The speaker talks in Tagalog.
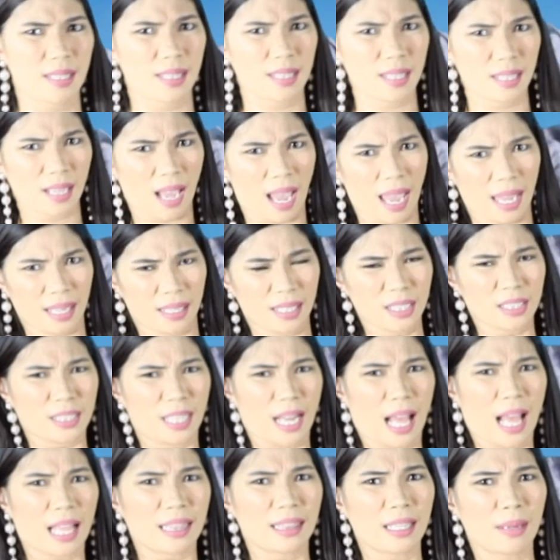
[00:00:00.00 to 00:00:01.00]
kasi si
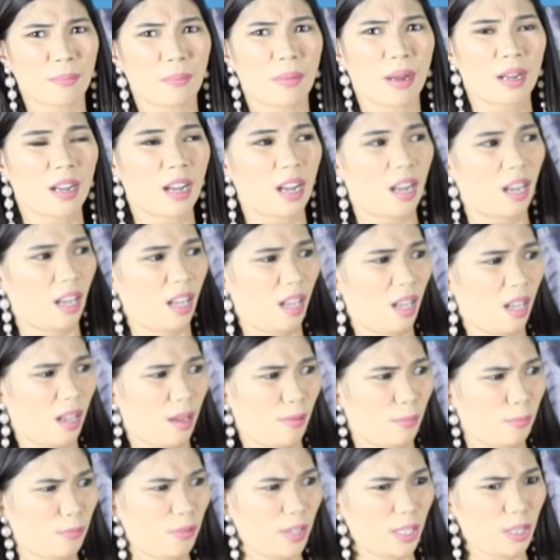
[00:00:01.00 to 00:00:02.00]
Irish. Lahat ng mga
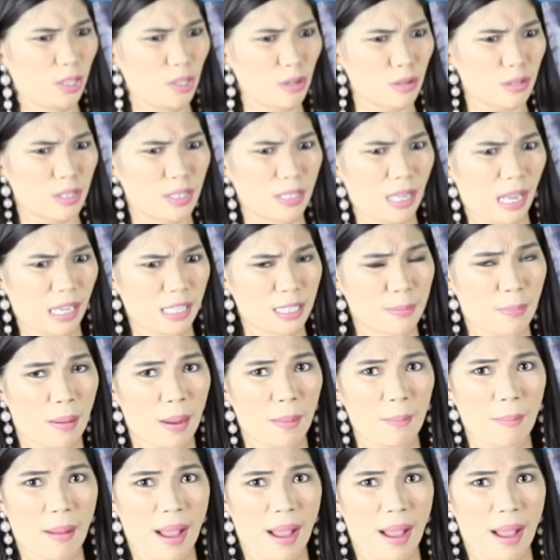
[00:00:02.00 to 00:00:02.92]
videos nga is